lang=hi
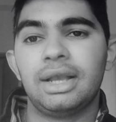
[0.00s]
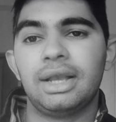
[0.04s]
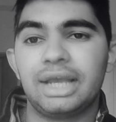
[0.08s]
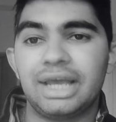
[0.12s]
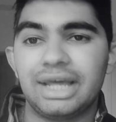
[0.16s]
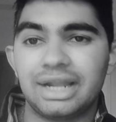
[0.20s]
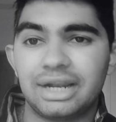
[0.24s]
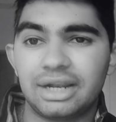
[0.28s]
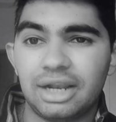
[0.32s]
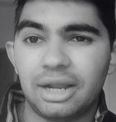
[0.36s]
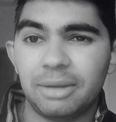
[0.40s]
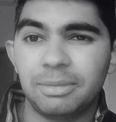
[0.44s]

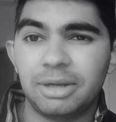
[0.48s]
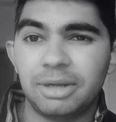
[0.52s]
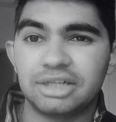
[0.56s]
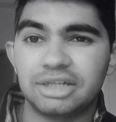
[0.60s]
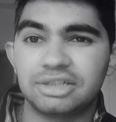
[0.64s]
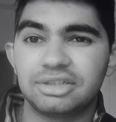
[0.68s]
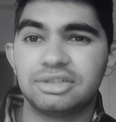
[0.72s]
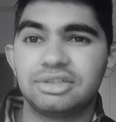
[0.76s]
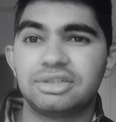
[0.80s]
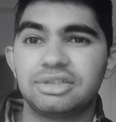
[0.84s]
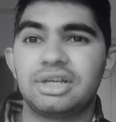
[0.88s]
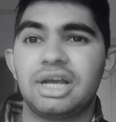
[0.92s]
केरला
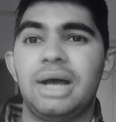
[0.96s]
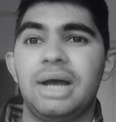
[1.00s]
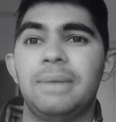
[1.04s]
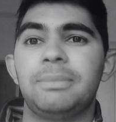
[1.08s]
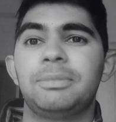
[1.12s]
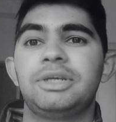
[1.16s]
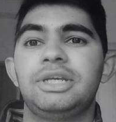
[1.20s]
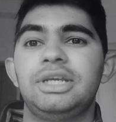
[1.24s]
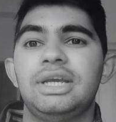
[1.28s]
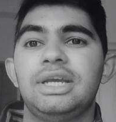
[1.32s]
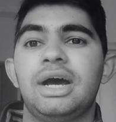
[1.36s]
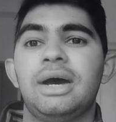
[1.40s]
ब्लास्टर्स
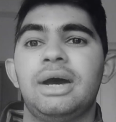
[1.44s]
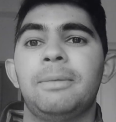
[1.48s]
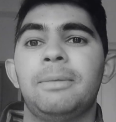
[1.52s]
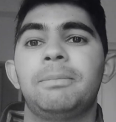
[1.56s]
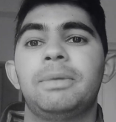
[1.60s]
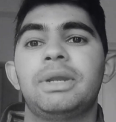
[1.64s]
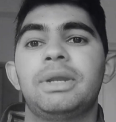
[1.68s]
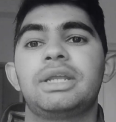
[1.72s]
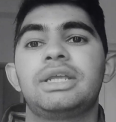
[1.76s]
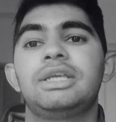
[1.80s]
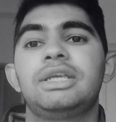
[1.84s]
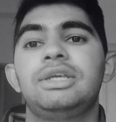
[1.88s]
काम किया
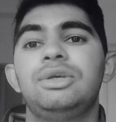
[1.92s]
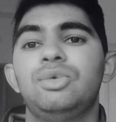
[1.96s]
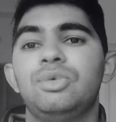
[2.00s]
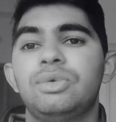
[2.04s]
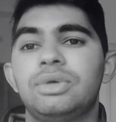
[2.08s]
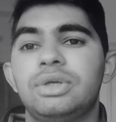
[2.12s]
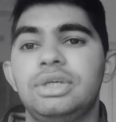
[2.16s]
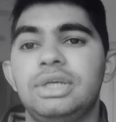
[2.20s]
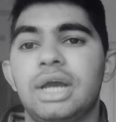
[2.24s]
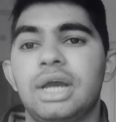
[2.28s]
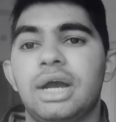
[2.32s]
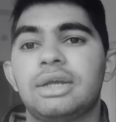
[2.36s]
पर क्यों
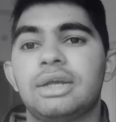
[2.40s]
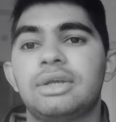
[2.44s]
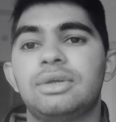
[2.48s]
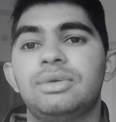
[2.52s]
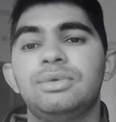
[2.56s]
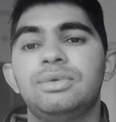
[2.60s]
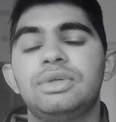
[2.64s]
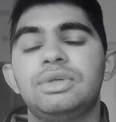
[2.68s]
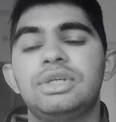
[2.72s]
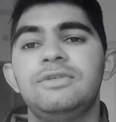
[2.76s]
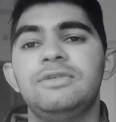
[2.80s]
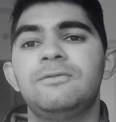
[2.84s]
किया
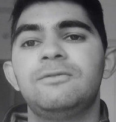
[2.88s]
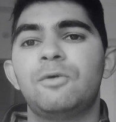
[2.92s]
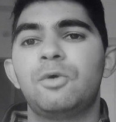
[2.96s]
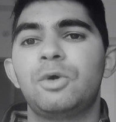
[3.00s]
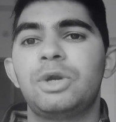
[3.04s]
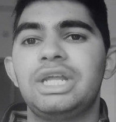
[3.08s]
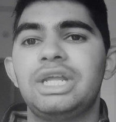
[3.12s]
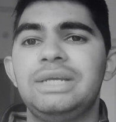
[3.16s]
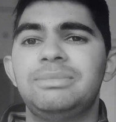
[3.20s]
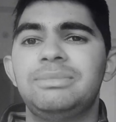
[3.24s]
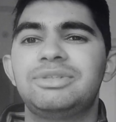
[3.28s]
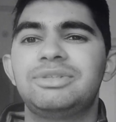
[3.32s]
क्योंकि
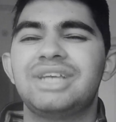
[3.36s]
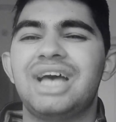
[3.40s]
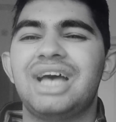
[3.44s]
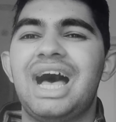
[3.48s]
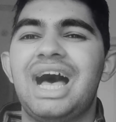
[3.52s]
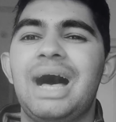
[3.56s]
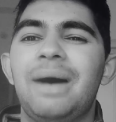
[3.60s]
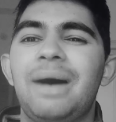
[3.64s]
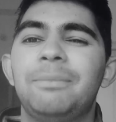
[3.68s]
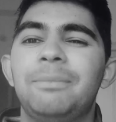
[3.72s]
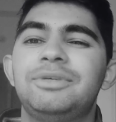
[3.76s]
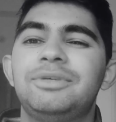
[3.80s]
वो टीम्स
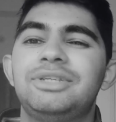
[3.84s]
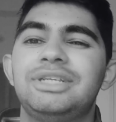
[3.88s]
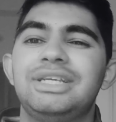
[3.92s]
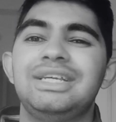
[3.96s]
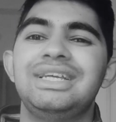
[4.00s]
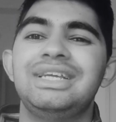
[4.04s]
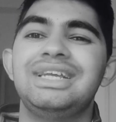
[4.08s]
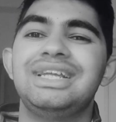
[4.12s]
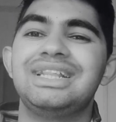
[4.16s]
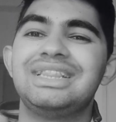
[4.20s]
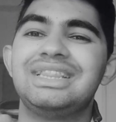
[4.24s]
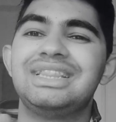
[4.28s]
आपसे
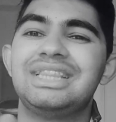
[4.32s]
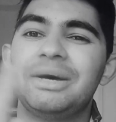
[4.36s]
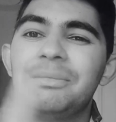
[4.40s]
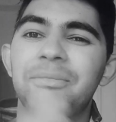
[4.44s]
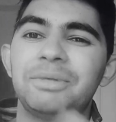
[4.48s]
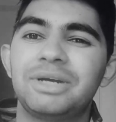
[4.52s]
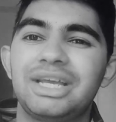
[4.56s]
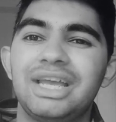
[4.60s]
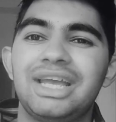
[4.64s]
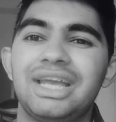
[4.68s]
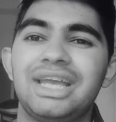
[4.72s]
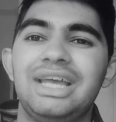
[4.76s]

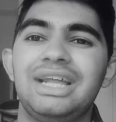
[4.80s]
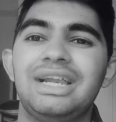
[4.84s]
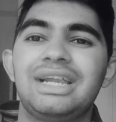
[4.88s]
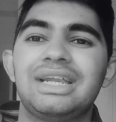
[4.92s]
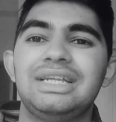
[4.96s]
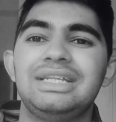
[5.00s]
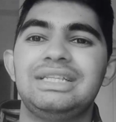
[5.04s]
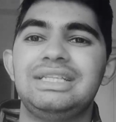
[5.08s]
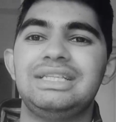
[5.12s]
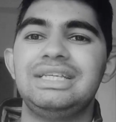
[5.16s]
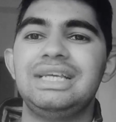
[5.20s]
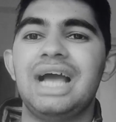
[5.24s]
दब के खेल
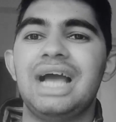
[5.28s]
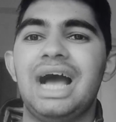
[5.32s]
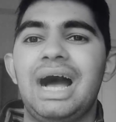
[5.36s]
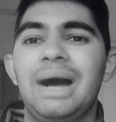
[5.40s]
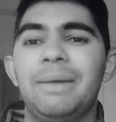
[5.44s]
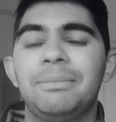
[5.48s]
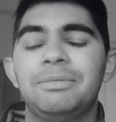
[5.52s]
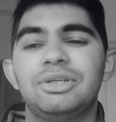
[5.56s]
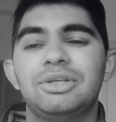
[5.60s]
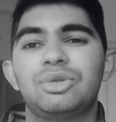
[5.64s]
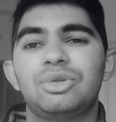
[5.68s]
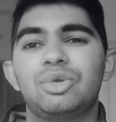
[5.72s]
रही थी
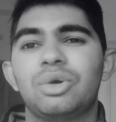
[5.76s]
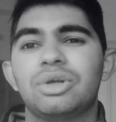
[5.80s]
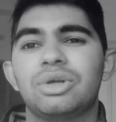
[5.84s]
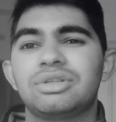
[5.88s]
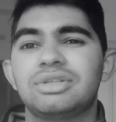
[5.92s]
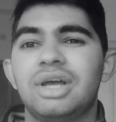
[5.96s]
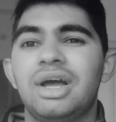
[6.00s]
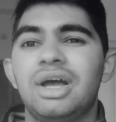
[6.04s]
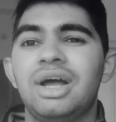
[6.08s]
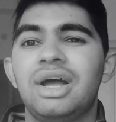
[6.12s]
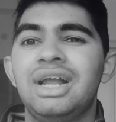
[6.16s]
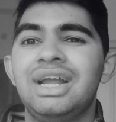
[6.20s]
आपसे
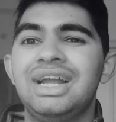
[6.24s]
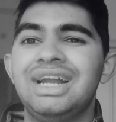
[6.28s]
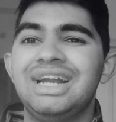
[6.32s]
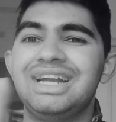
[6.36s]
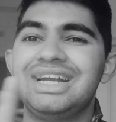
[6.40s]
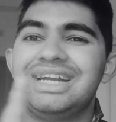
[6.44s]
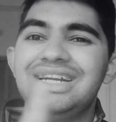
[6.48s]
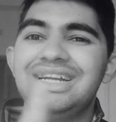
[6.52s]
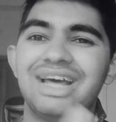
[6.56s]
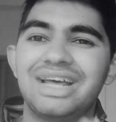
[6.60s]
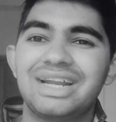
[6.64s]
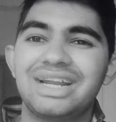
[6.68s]
थोड़ा सा
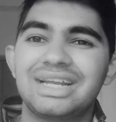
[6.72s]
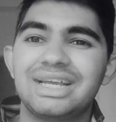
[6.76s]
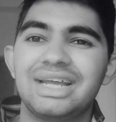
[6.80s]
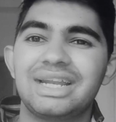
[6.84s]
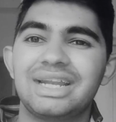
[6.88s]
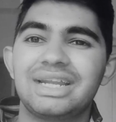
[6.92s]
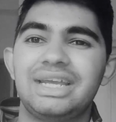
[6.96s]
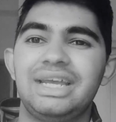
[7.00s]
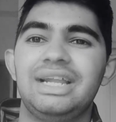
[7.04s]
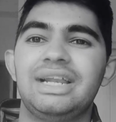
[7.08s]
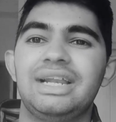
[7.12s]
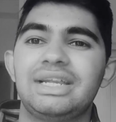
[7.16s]
डर
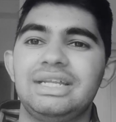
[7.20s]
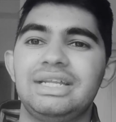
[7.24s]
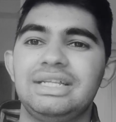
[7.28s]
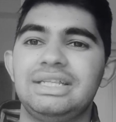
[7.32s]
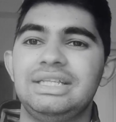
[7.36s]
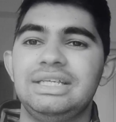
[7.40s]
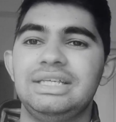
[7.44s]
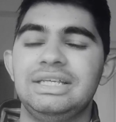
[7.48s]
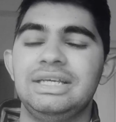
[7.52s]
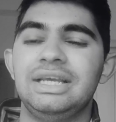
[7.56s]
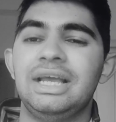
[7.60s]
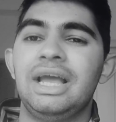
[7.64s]
कर खेल रही
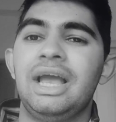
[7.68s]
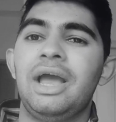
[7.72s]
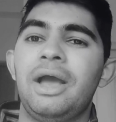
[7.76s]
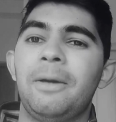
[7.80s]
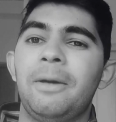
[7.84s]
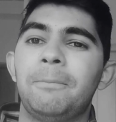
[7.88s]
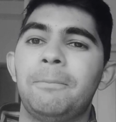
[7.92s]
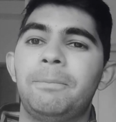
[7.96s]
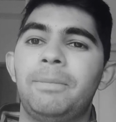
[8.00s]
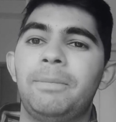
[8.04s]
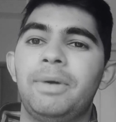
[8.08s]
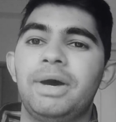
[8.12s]
थी
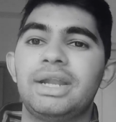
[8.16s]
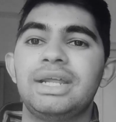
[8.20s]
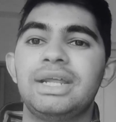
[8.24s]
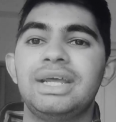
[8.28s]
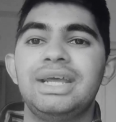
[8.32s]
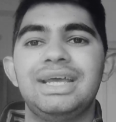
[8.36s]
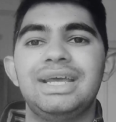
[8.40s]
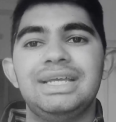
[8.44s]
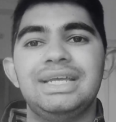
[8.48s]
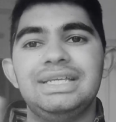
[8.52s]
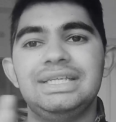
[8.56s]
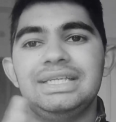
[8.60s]
पर
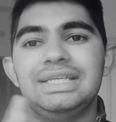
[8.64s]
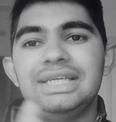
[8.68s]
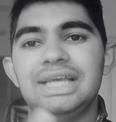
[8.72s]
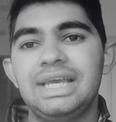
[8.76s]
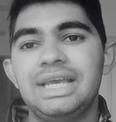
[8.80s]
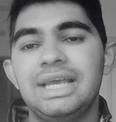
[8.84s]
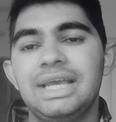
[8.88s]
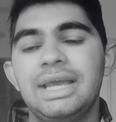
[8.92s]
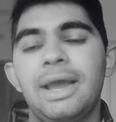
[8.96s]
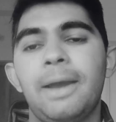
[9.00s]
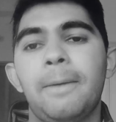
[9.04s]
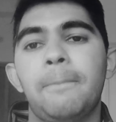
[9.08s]

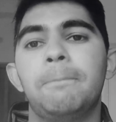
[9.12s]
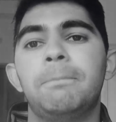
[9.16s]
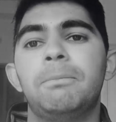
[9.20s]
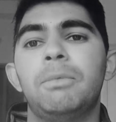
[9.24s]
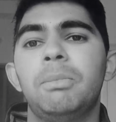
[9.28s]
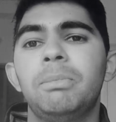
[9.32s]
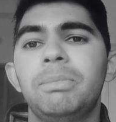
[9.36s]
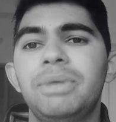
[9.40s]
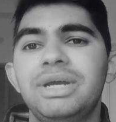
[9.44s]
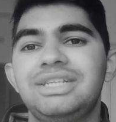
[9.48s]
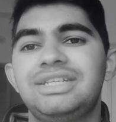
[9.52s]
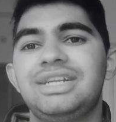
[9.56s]
ये
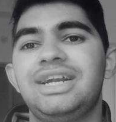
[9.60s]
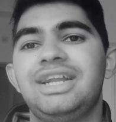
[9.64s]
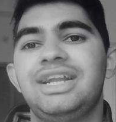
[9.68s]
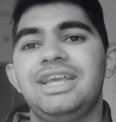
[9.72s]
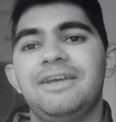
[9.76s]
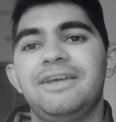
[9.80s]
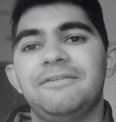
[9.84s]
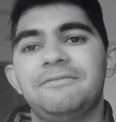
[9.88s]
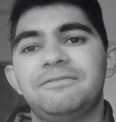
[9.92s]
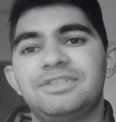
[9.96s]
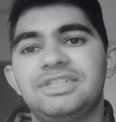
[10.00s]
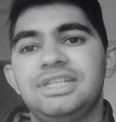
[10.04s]
मुंबई
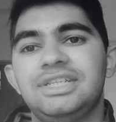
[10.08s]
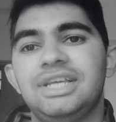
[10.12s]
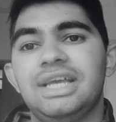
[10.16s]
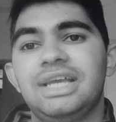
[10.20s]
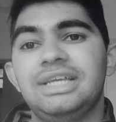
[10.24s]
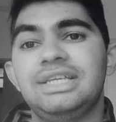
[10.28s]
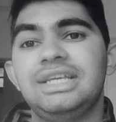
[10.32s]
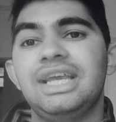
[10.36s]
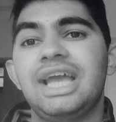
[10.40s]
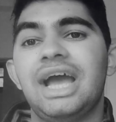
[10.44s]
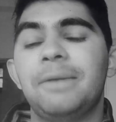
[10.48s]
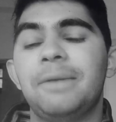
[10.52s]
सिटी एफसी
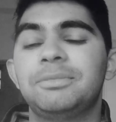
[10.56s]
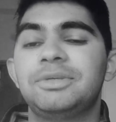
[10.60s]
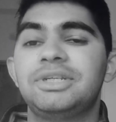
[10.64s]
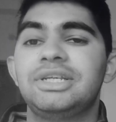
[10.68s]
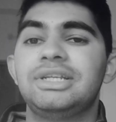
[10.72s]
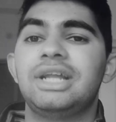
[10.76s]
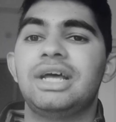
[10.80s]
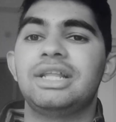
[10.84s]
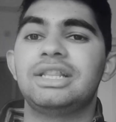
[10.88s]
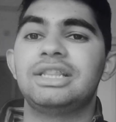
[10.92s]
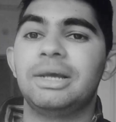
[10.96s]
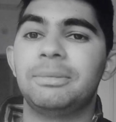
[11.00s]
है ये
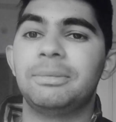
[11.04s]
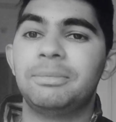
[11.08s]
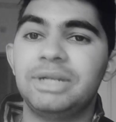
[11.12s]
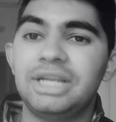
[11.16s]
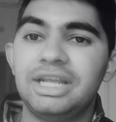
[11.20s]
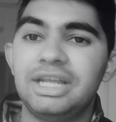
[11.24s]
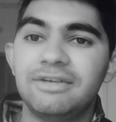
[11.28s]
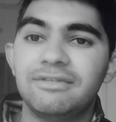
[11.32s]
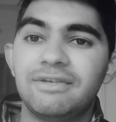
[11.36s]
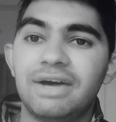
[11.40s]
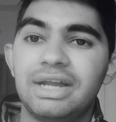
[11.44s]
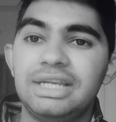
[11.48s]
आपसे ना
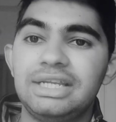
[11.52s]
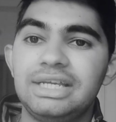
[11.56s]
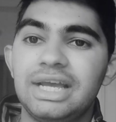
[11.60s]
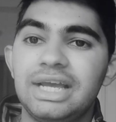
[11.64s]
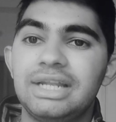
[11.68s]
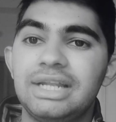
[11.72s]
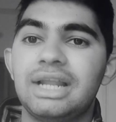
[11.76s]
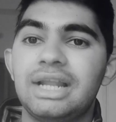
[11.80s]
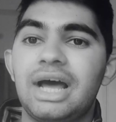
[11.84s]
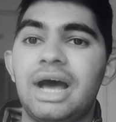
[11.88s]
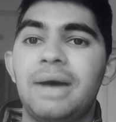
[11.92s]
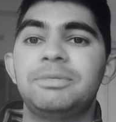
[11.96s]
दबने वाली
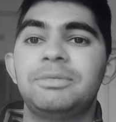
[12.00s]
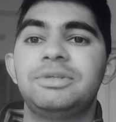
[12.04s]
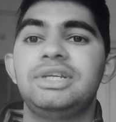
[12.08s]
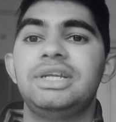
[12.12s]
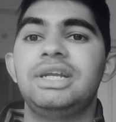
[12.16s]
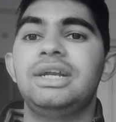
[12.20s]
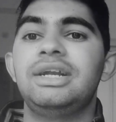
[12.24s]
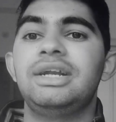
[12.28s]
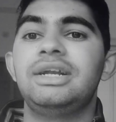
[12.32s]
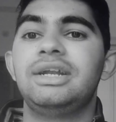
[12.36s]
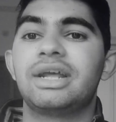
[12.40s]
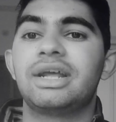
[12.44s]
है ना
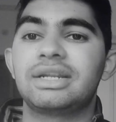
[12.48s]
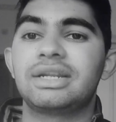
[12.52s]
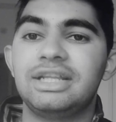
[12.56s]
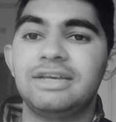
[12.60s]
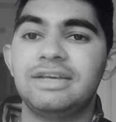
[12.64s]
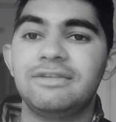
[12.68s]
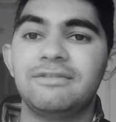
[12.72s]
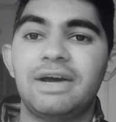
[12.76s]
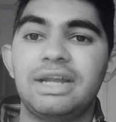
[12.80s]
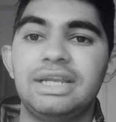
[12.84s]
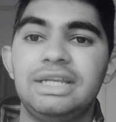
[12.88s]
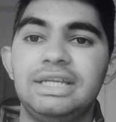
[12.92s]
आपसे
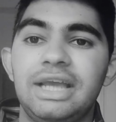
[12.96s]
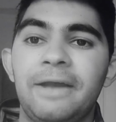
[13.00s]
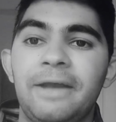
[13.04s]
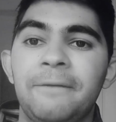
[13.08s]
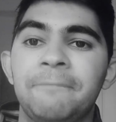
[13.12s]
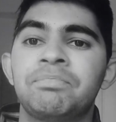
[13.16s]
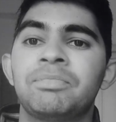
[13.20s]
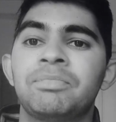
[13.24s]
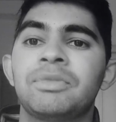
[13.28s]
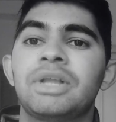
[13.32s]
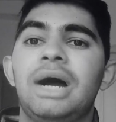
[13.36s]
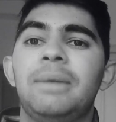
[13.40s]
डरने वाली है
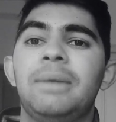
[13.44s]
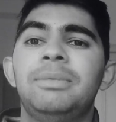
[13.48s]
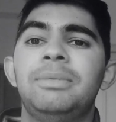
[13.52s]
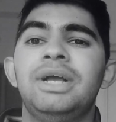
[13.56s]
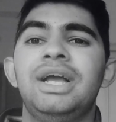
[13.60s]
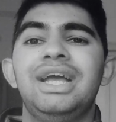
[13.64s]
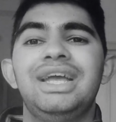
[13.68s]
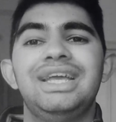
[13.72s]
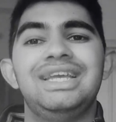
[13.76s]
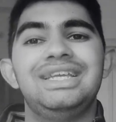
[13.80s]
अब